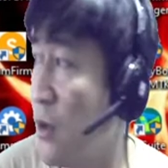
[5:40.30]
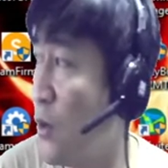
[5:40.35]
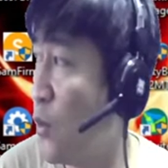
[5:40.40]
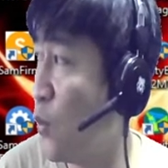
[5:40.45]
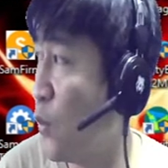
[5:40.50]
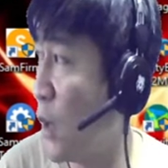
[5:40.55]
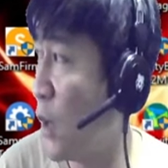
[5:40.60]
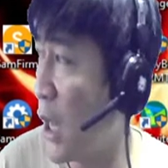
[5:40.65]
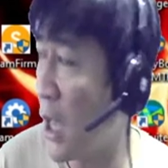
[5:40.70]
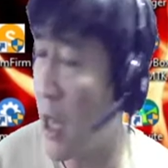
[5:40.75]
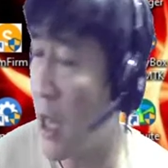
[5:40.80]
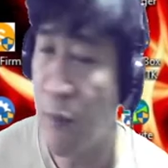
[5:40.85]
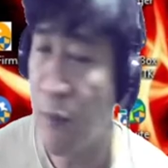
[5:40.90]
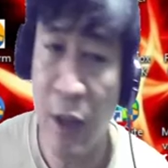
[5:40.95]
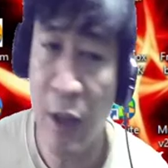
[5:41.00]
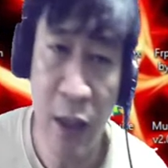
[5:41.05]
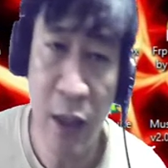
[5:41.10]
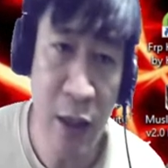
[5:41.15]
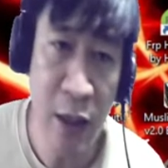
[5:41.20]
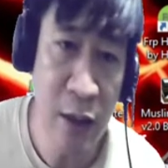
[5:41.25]
Wala kang
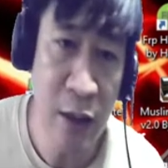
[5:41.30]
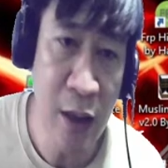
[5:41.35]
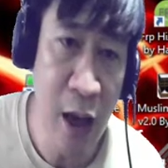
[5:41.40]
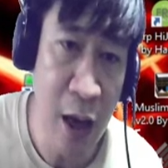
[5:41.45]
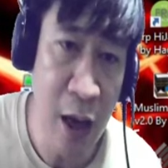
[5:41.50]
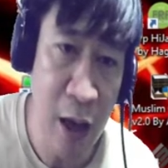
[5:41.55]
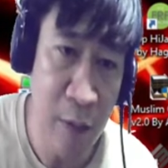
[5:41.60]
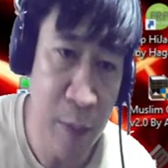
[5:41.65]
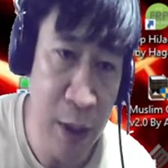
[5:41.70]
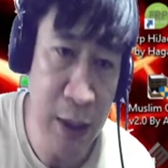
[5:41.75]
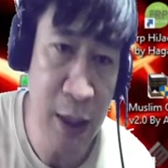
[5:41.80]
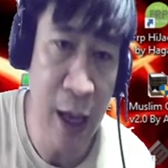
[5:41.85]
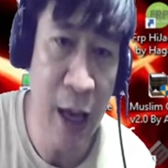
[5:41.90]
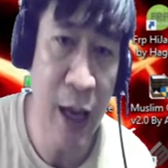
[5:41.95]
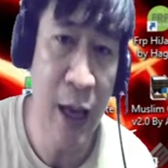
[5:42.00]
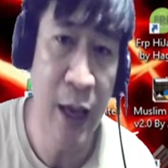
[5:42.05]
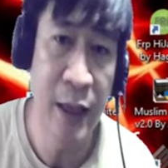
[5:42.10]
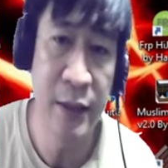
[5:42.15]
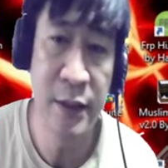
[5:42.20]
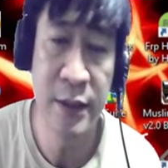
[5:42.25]
makikita ang
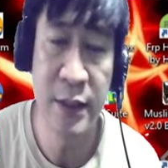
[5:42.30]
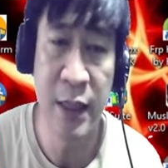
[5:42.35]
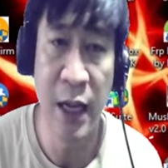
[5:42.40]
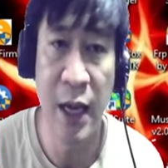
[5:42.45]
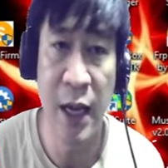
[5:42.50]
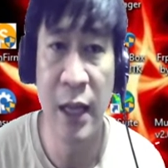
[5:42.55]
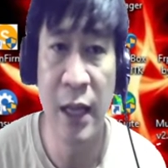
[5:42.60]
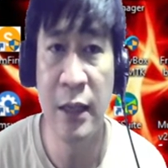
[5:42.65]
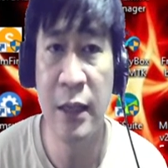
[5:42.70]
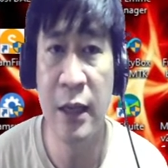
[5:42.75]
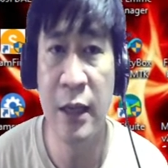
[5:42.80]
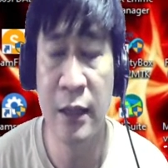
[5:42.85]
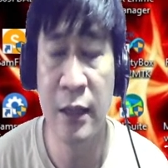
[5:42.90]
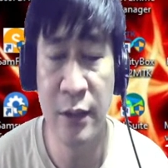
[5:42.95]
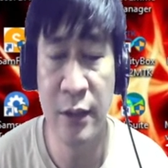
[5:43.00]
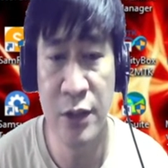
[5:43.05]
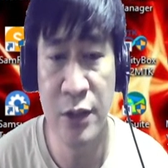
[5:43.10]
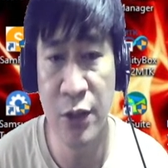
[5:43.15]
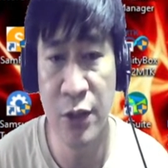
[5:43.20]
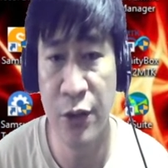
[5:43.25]
kabataan sa kalye ng
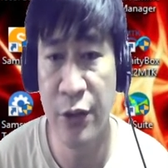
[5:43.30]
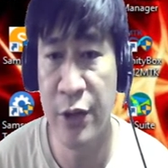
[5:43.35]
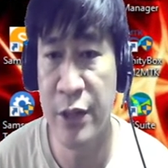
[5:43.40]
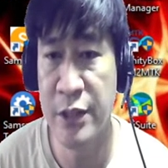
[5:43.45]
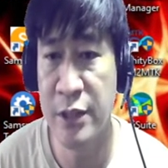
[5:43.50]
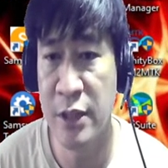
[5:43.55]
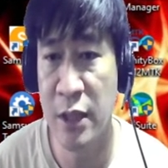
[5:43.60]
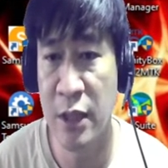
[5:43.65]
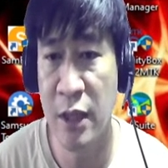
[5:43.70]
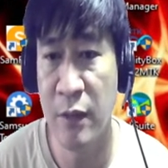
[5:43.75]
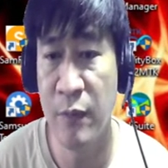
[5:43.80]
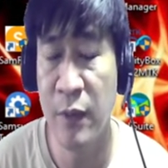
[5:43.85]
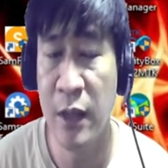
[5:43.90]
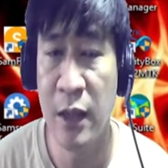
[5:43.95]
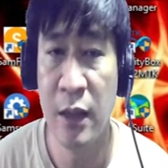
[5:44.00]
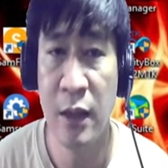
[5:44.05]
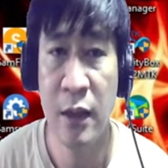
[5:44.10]
disoras ng gabi.